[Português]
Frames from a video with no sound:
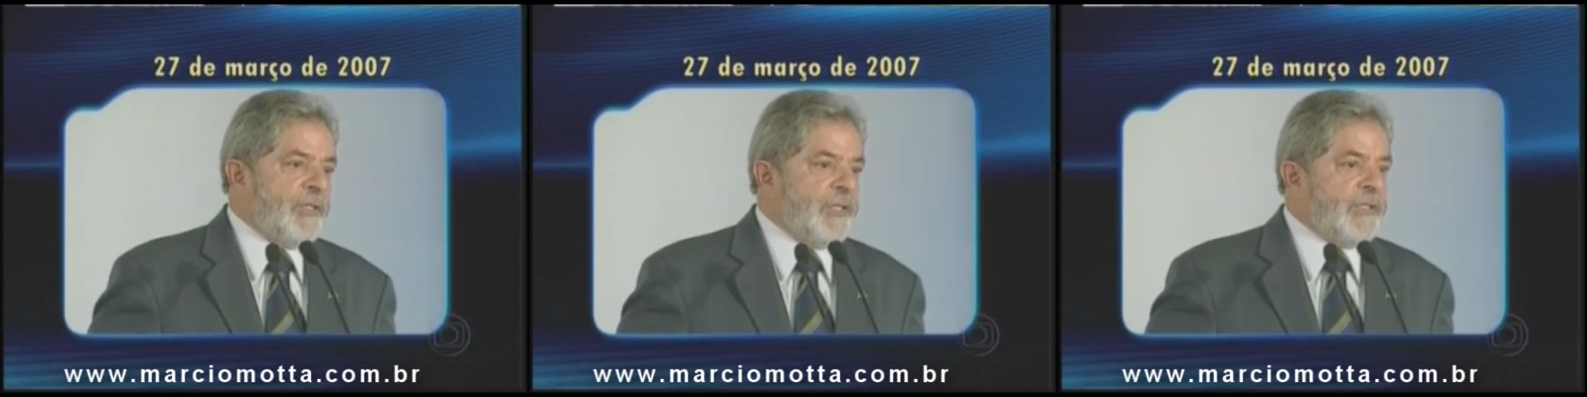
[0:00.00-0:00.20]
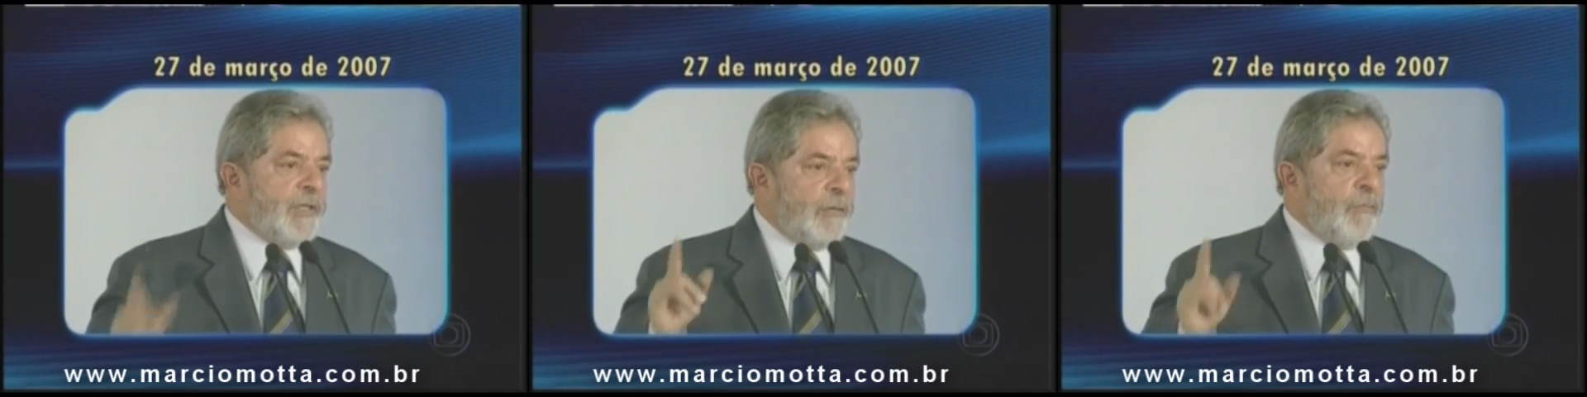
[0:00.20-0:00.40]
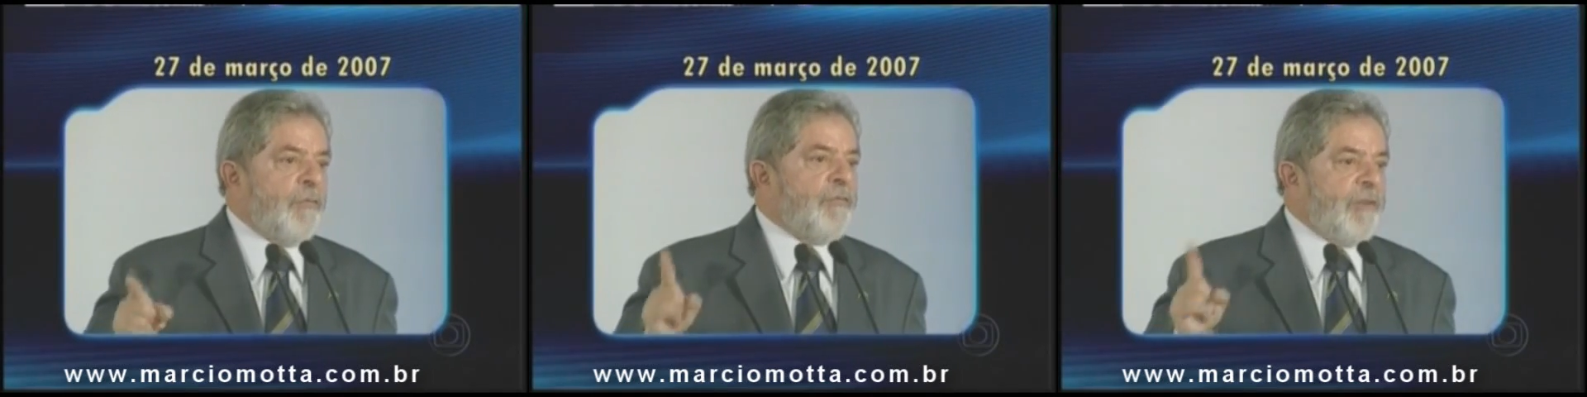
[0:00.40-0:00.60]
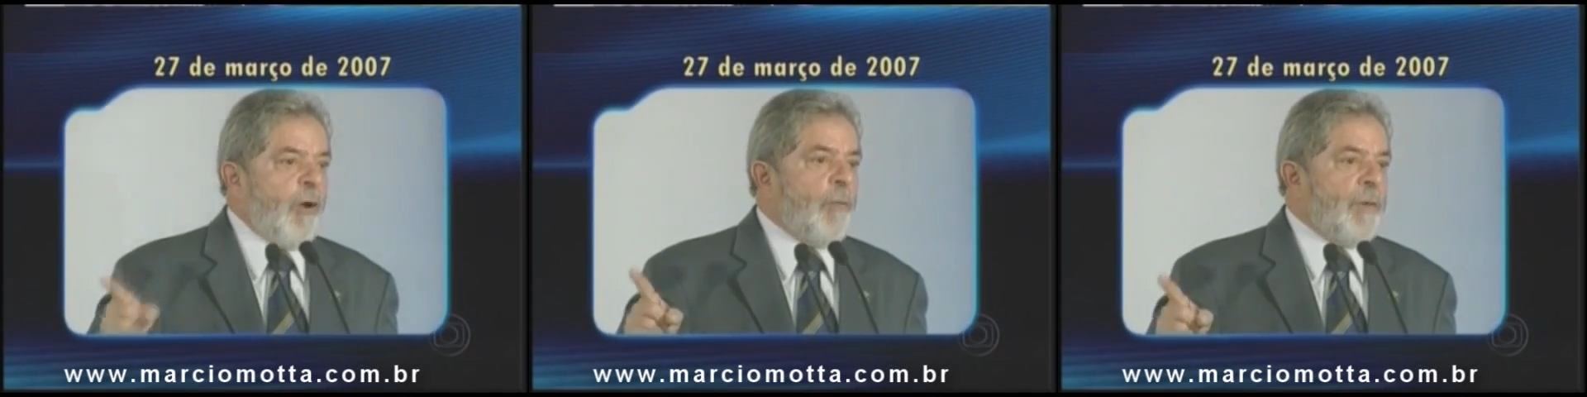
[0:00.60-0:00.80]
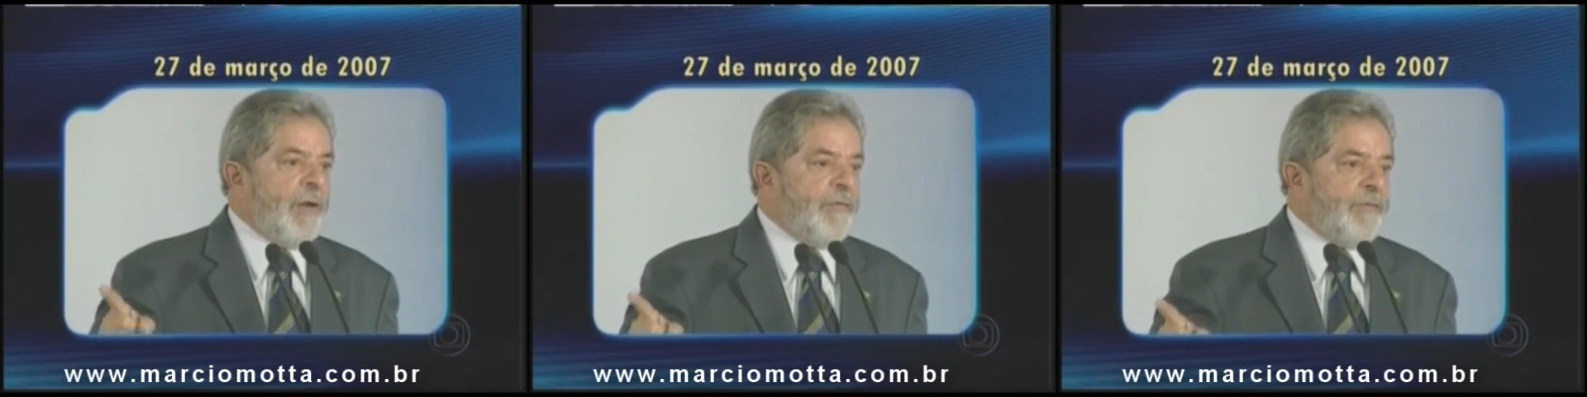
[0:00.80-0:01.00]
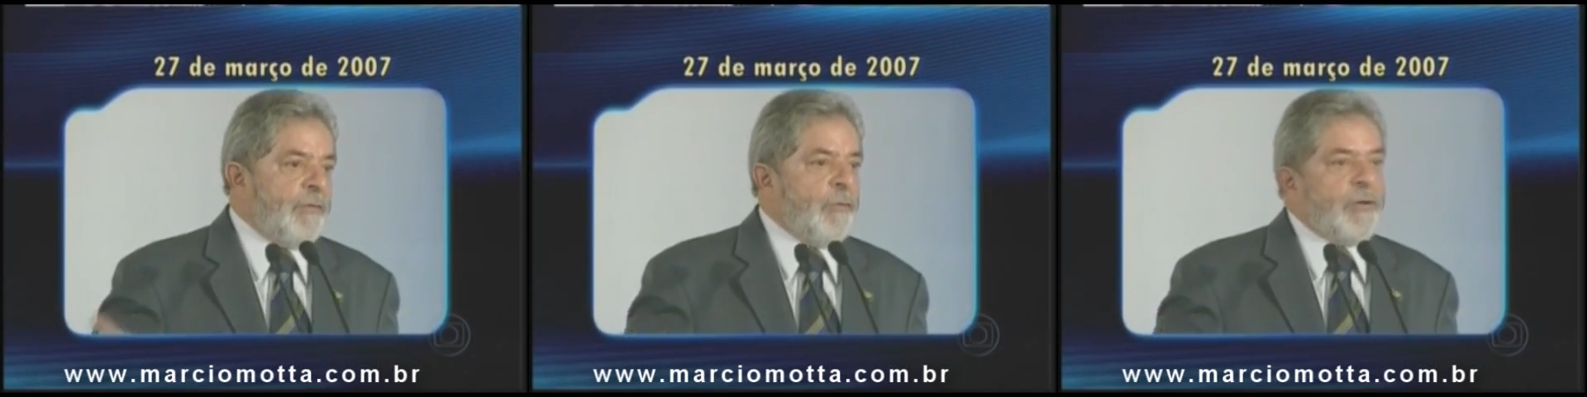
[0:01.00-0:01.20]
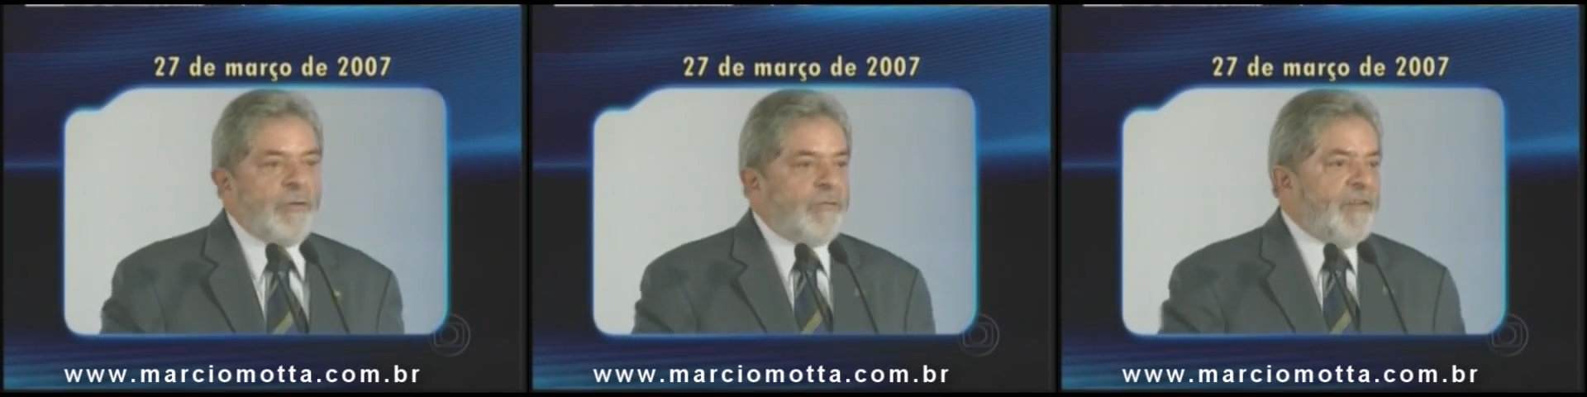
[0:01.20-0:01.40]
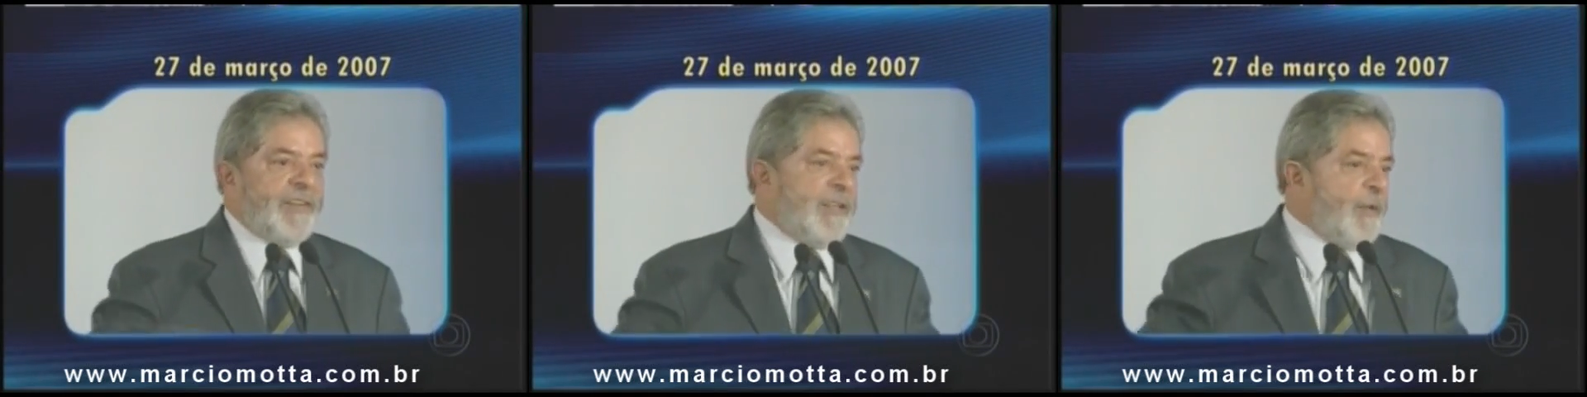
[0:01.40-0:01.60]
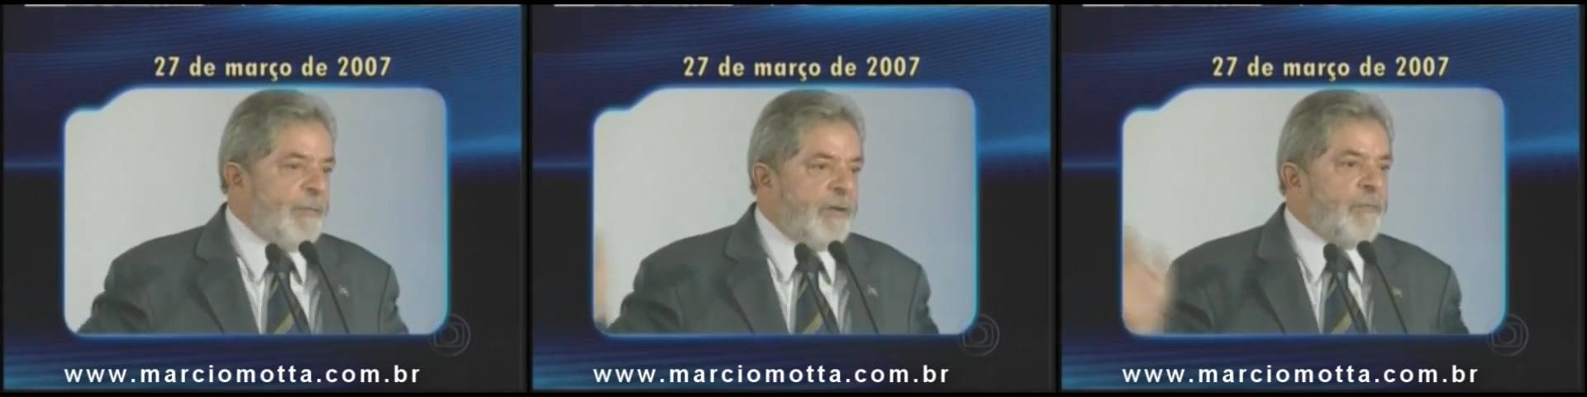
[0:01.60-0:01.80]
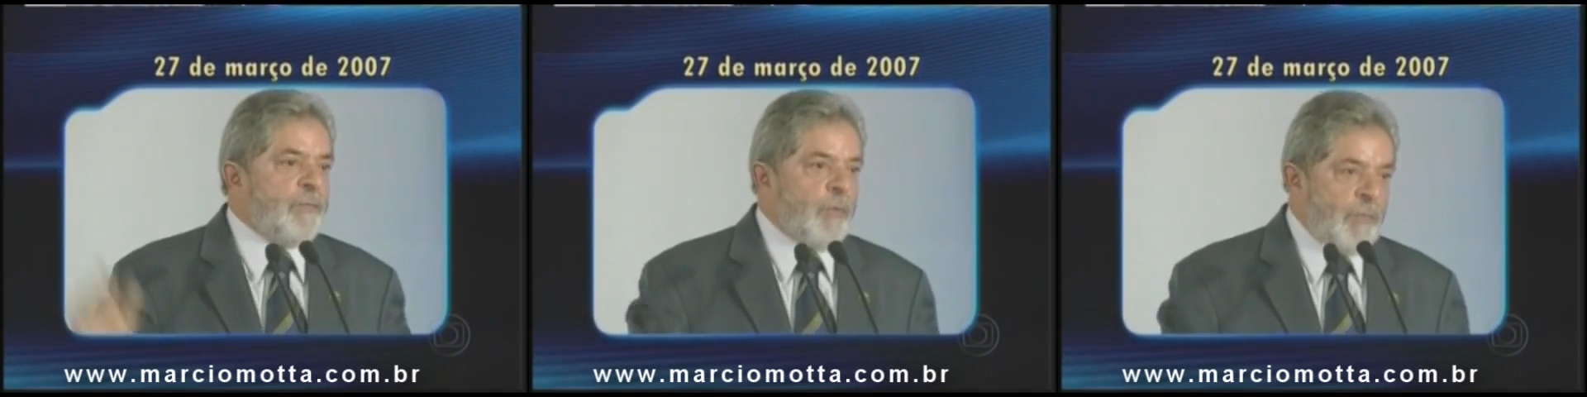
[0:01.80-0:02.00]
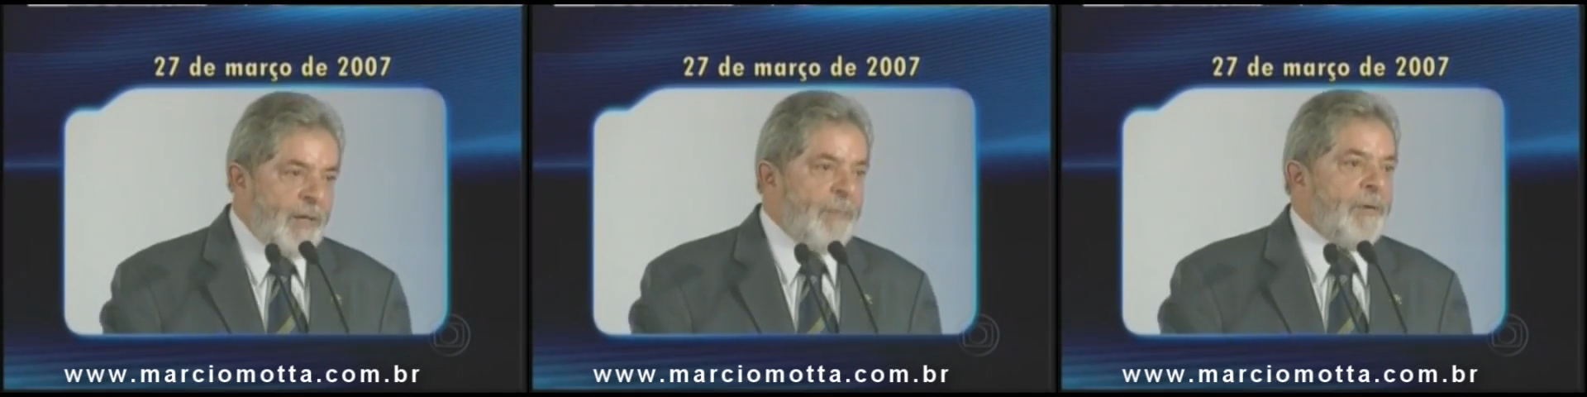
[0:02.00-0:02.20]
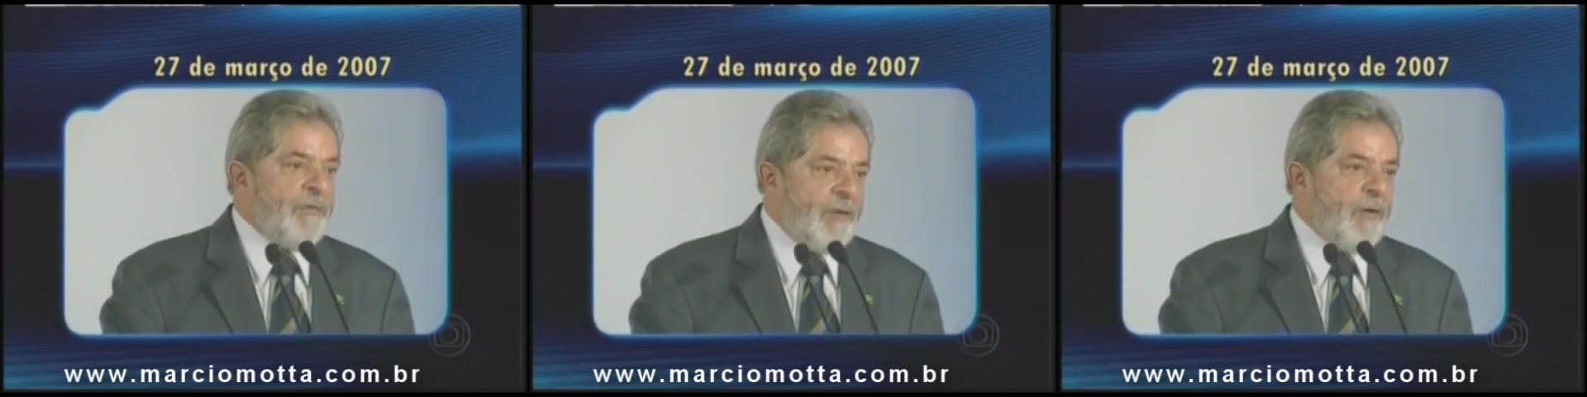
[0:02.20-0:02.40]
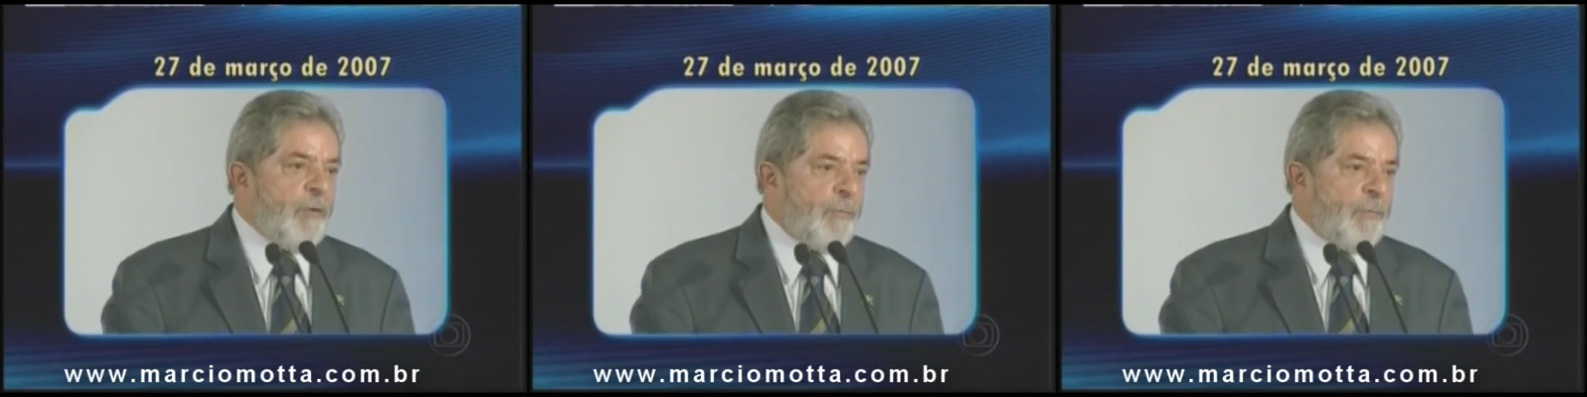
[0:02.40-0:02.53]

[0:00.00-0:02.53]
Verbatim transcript: para a gente anunciar ao Brasil que não vai ter mais problema nos